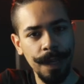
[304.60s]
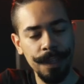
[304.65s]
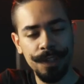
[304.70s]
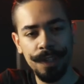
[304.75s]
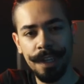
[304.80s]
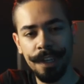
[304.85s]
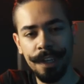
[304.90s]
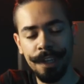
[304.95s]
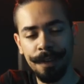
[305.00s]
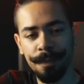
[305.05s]

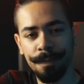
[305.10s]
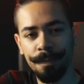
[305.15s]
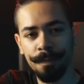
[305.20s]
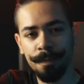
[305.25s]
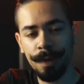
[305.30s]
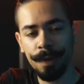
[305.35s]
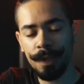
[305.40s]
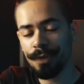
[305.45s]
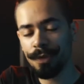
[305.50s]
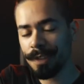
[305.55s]
adquirir,
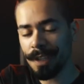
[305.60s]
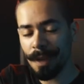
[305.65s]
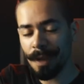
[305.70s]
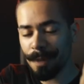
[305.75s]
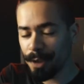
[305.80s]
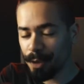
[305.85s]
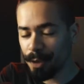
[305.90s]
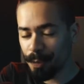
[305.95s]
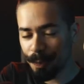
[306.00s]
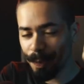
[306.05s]
porque
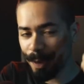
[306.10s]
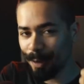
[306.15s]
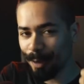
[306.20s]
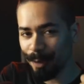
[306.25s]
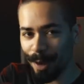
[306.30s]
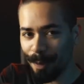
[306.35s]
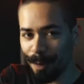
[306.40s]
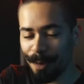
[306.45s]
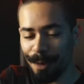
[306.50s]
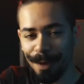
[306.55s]
justamente pelo
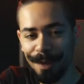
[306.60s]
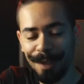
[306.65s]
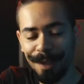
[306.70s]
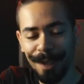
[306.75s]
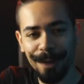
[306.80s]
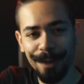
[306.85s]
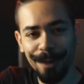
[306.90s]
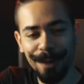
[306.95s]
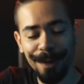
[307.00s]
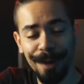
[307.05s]
tópico
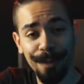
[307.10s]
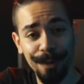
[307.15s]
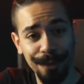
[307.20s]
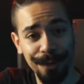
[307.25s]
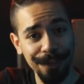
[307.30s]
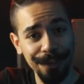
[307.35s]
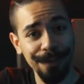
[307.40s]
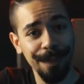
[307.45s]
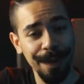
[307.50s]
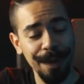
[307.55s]
anterior é o
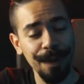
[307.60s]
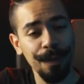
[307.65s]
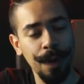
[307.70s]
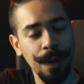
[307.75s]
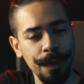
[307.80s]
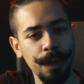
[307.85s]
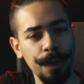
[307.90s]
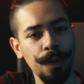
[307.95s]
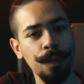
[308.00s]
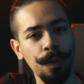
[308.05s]
motivo pelo
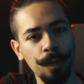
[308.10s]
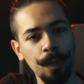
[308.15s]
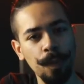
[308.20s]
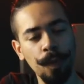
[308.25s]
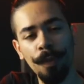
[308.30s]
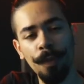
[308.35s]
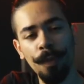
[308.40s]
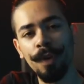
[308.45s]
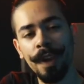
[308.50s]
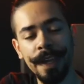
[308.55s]
qual eu,
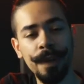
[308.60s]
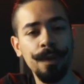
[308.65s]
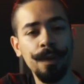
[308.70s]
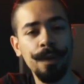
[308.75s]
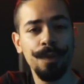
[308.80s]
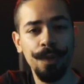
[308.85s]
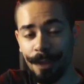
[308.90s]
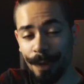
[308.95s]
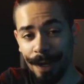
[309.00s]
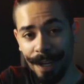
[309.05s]
como leigo,
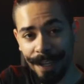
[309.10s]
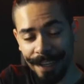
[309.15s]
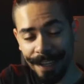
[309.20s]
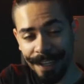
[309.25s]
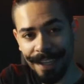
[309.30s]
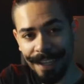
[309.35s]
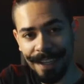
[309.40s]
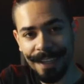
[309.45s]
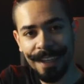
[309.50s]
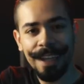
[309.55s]

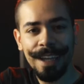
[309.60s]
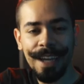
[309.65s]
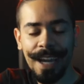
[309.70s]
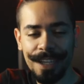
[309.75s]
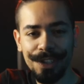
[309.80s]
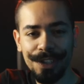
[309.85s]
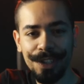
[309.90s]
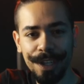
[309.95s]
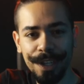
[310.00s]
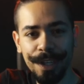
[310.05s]
adoraria
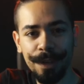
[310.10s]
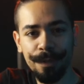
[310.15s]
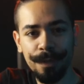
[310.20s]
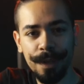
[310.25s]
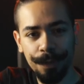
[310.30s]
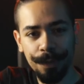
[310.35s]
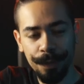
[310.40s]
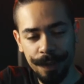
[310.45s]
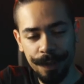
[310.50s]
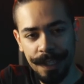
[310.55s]
adquirir um
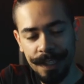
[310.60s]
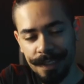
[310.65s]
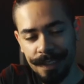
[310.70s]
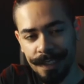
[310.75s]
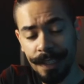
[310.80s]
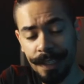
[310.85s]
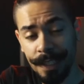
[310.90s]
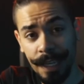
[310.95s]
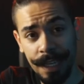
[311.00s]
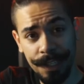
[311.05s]
livro
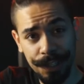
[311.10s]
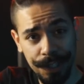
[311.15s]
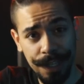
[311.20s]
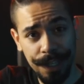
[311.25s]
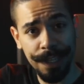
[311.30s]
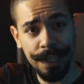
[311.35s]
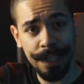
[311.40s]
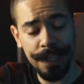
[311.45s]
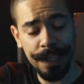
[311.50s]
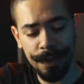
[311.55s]
desse e
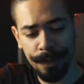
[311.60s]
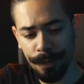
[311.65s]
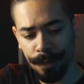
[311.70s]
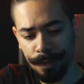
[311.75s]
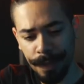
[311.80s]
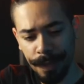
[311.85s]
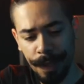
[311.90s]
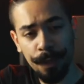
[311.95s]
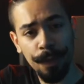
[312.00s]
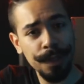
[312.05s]
adquirir. Eu
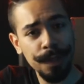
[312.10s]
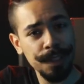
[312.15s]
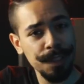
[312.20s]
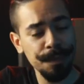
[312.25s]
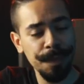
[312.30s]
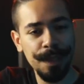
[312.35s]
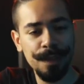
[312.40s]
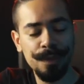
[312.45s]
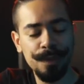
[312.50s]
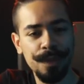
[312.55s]
não tenho
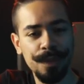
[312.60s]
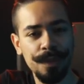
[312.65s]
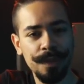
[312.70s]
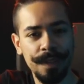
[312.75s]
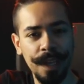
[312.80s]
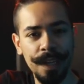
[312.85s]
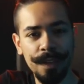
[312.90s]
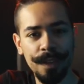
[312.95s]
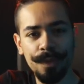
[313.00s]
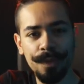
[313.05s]
conhecimentos
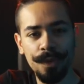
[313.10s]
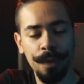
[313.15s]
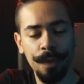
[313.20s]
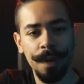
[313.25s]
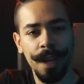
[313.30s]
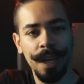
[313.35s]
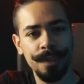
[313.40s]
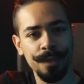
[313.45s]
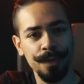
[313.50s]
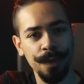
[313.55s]
tanto
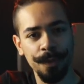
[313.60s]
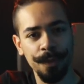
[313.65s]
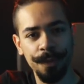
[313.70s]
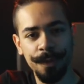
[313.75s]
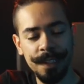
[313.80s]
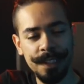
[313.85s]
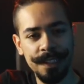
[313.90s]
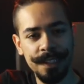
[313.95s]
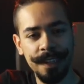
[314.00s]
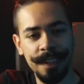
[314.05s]
sobre
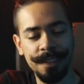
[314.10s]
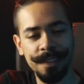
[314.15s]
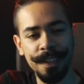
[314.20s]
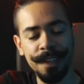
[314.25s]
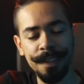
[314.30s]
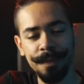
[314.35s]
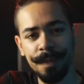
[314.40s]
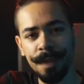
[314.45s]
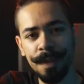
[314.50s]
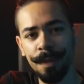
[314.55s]
astrofísica
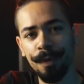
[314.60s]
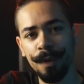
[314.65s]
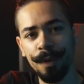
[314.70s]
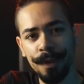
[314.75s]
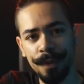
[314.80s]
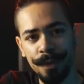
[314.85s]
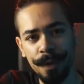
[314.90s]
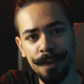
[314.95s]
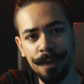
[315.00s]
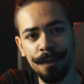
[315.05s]
assim e por
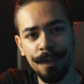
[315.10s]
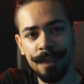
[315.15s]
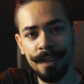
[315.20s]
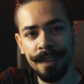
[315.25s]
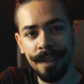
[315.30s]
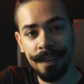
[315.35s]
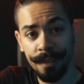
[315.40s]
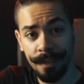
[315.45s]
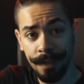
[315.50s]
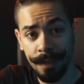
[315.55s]
isso eu
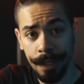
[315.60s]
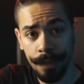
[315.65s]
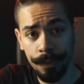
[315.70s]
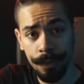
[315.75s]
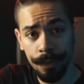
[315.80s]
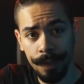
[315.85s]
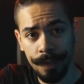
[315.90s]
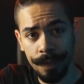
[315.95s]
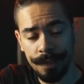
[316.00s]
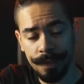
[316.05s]
invisto nessas
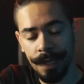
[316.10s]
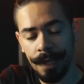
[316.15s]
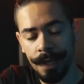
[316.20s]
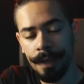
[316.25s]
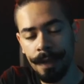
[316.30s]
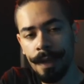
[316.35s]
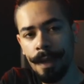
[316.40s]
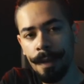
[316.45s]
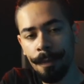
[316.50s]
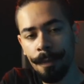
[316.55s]
leituras,
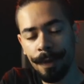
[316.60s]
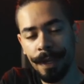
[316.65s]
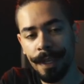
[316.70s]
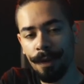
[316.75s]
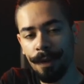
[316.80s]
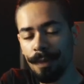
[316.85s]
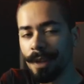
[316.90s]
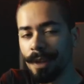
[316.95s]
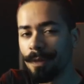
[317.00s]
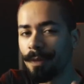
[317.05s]
tá? Porque
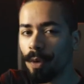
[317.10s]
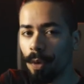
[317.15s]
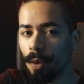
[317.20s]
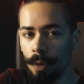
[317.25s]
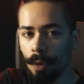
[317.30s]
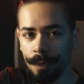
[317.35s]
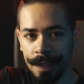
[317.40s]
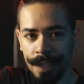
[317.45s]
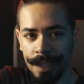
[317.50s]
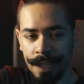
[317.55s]
ele é um livro
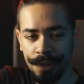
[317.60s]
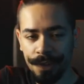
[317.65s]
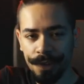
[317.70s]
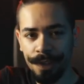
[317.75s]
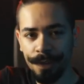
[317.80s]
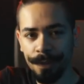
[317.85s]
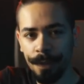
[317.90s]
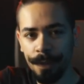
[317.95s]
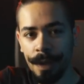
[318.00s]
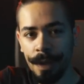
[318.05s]

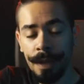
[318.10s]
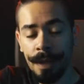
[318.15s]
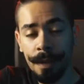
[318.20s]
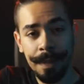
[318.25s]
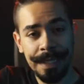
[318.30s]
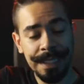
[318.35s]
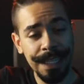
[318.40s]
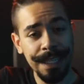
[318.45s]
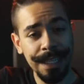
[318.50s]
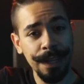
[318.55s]
convidativo,
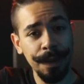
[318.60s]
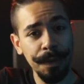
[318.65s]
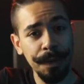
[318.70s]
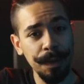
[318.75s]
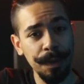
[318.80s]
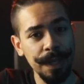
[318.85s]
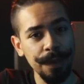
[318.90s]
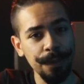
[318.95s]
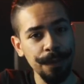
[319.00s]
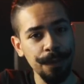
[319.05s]
mas ele não é
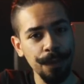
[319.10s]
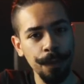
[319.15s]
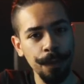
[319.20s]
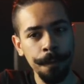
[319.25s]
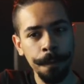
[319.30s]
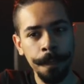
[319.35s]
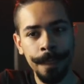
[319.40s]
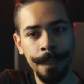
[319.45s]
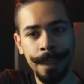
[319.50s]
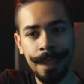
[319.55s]
um livro